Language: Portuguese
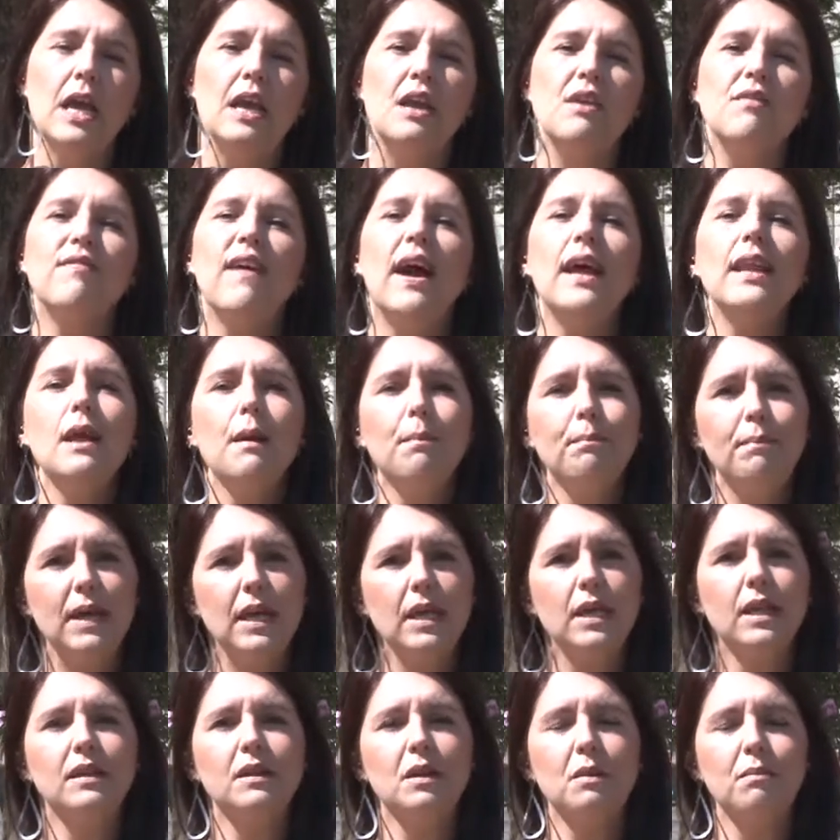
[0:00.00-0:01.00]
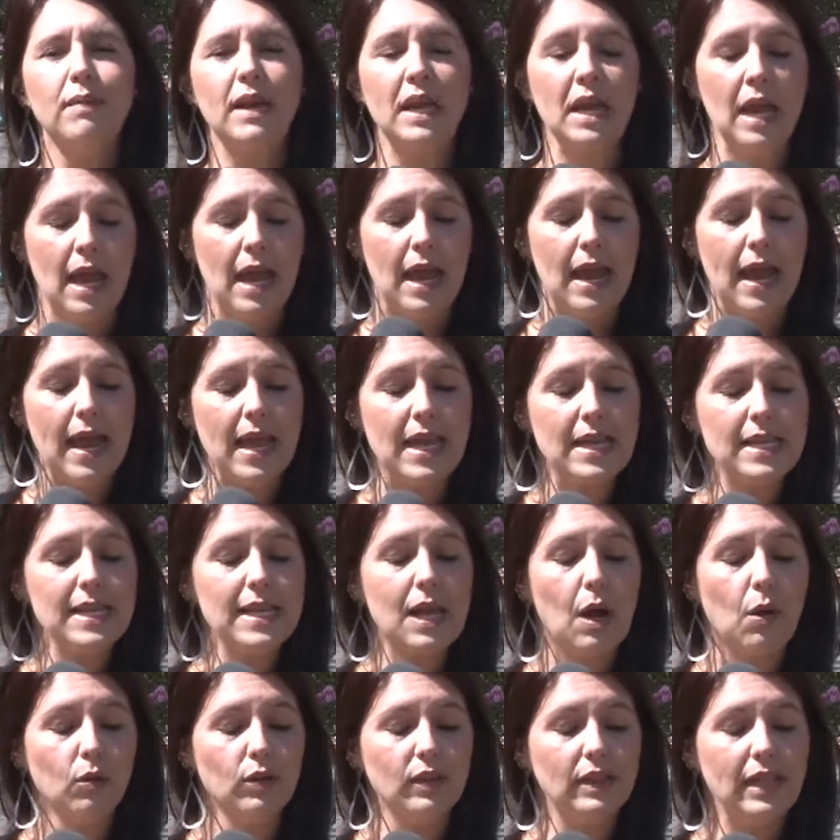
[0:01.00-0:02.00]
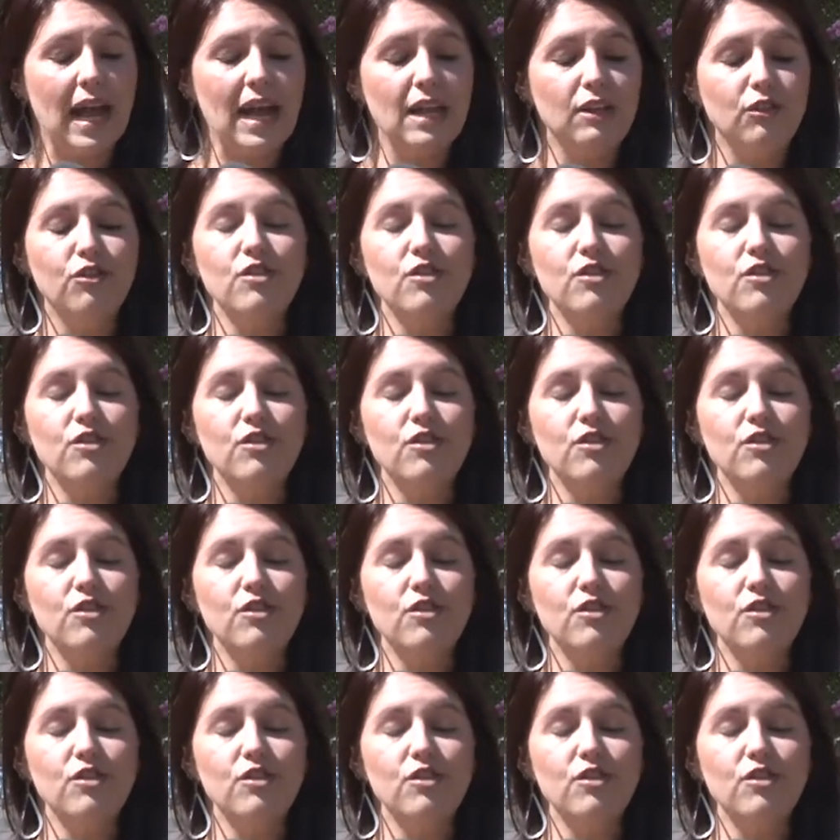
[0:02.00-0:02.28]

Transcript: E vale a pena também ressaltar,